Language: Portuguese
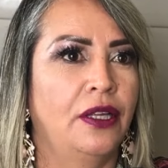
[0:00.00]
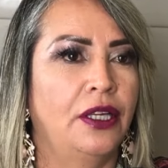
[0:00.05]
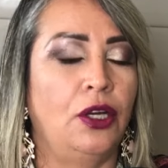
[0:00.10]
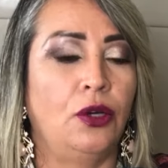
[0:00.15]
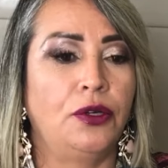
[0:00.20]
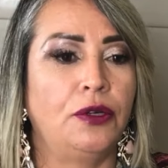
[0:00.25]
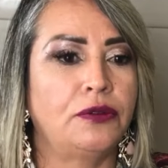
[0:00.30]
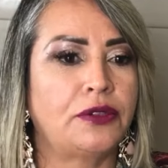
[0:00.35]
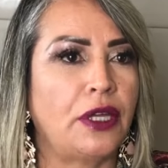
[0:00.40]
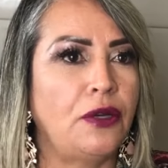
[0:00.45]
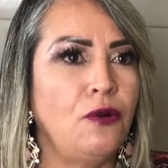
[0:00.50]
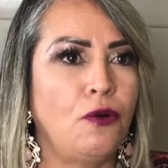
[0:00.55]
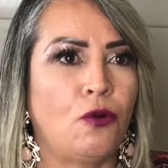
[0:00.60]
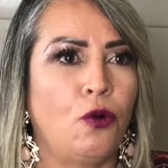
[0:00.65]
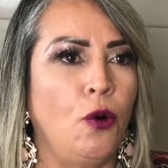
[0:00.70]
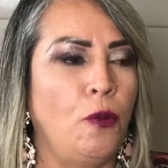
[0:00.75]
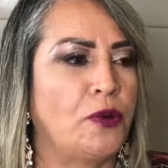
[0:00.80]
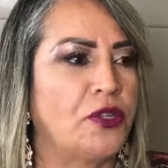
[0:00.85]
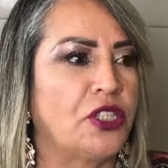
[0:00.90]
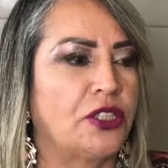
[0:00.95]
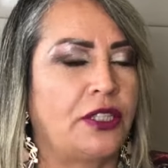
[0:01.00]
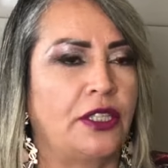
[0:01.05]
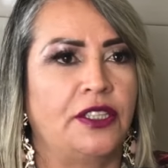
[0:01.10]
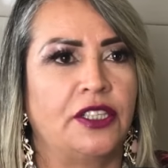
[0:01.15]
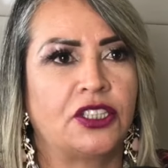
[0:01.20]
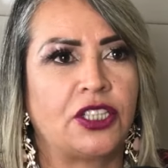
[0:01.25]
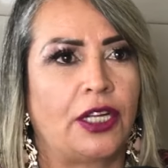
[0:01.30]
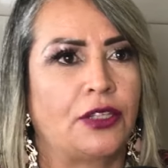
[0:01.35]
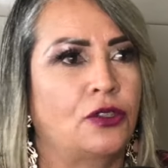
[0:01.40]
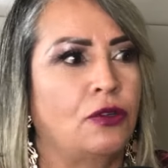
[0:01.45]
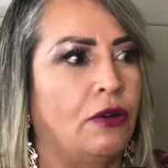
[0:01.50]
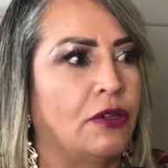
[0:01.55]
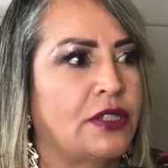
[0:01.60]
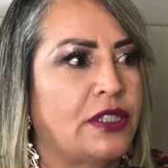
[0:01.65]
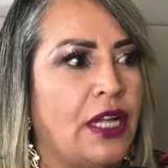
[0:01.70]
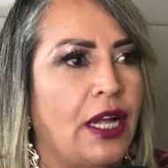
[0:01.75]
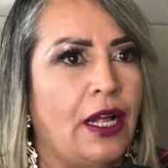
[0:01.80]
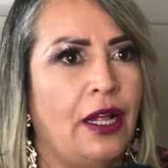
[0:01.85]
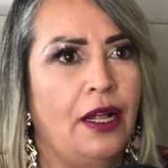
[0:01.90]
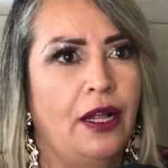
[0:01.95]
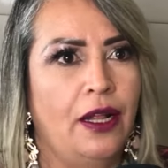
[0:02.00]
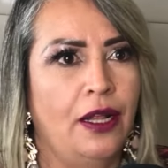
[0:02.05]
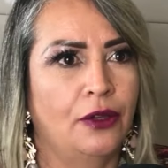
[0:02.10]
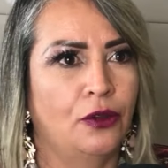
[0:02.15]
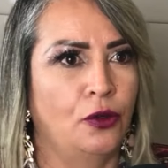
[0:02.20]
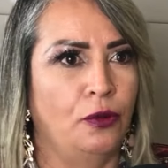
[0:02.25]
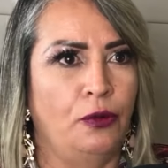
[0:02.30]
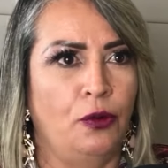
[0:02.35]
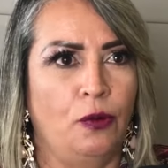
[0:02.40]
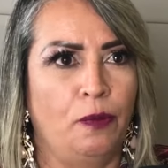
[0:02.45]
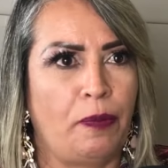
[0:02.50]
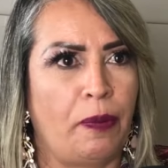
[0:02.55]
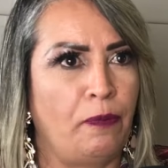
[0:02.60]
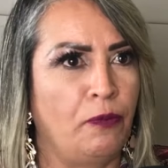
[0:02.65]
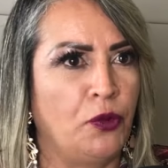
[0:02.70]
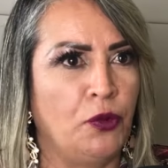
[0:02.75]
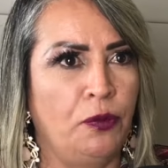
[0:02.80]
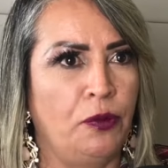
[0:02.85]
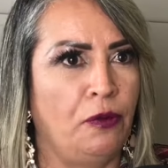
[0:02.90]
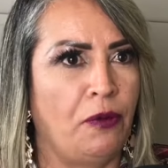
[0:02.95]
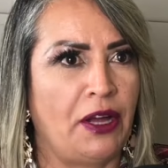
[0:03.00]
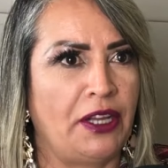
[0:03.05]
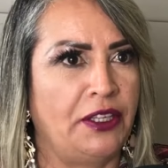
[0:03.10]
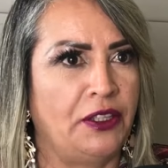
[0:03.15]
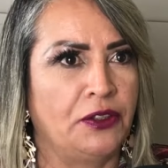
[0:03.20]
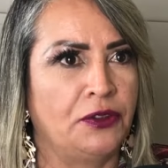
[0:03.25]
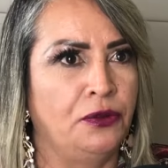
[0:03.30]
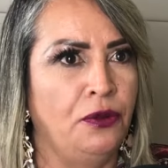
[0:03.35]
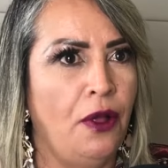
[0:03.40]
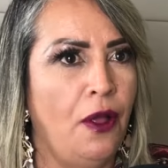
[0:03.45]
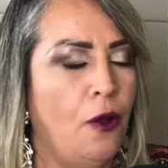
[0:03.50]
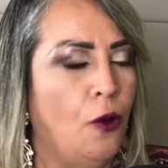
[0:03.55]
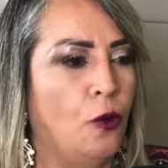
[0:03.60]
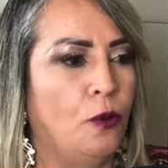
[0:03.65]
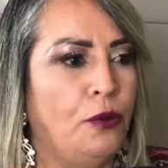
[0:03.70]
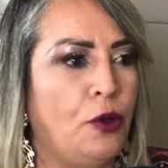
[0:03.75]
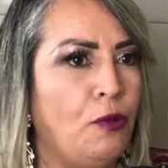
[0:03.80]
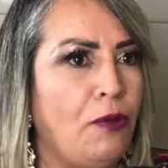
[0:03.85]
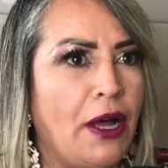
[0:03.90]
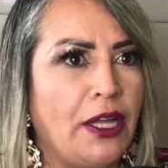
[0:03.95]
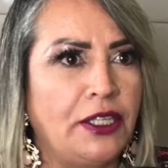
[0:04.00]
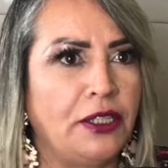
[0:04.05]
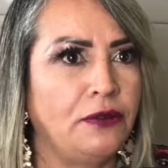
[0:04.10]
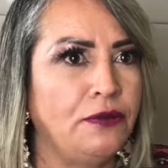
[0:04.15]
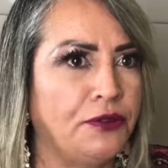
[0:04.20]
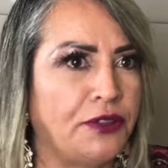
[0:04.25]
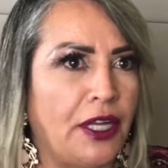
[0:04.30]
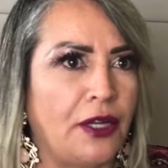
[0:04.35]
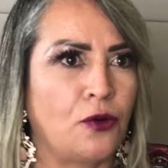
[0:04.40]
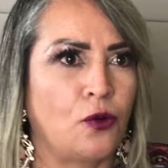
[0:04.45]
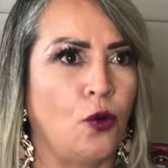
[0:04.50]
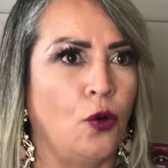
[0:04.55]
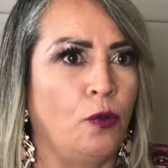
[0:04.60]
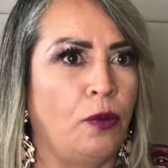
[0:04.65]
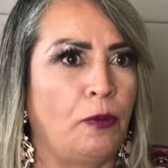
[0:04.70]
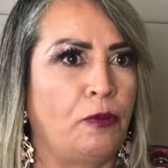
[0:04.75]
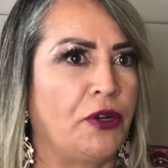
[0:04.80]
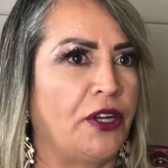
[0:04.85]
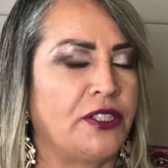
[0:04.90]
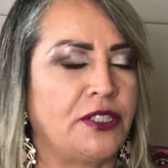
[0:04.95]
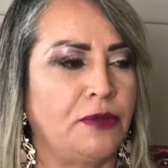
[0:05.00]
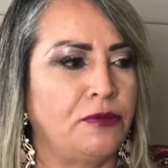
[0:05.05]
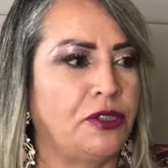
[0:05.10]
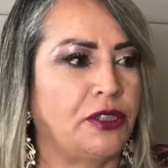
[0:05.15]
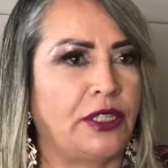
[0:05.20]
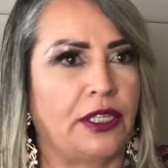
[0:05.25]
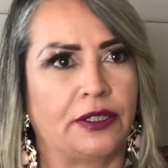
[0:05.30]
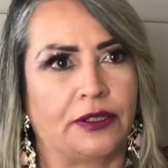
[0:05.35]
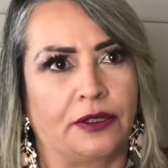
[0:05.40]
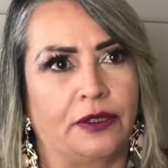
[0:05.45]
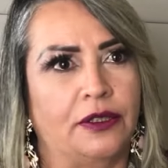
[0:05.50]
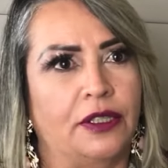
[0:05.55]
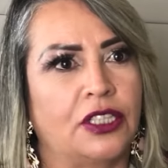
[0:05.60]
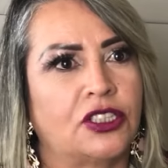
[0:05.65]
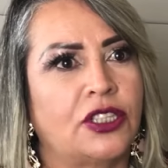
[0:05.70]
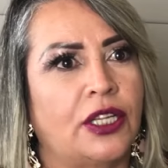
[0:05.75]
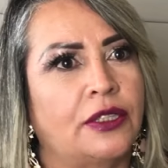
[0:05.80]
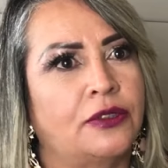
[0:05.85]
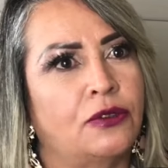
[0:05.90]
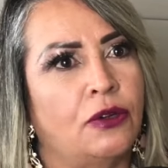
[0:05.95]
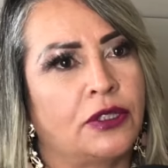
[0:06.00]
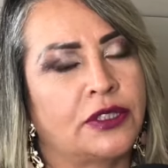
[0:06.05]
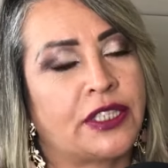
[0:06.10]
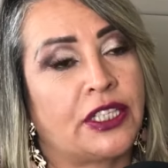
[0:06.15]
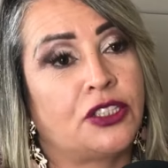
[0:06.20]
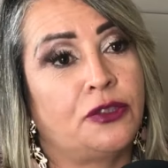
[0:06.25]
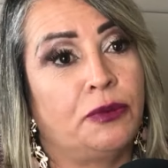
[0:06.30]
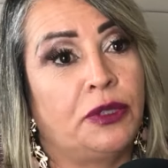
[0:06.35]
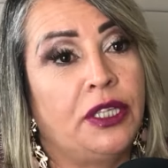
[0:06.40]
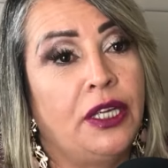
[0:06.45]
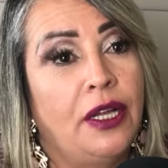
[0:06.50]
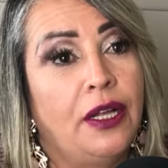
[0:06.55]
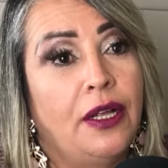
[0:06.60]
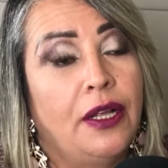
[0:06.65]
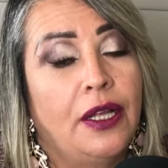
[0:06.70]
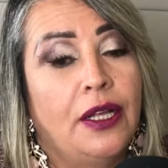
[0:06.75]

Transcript: Eu não tenho culpa de ter deixado de gostar do meu, do meu marido. O meu marido não tem culpa, por exemplo, de ter deixado de gostar de mim.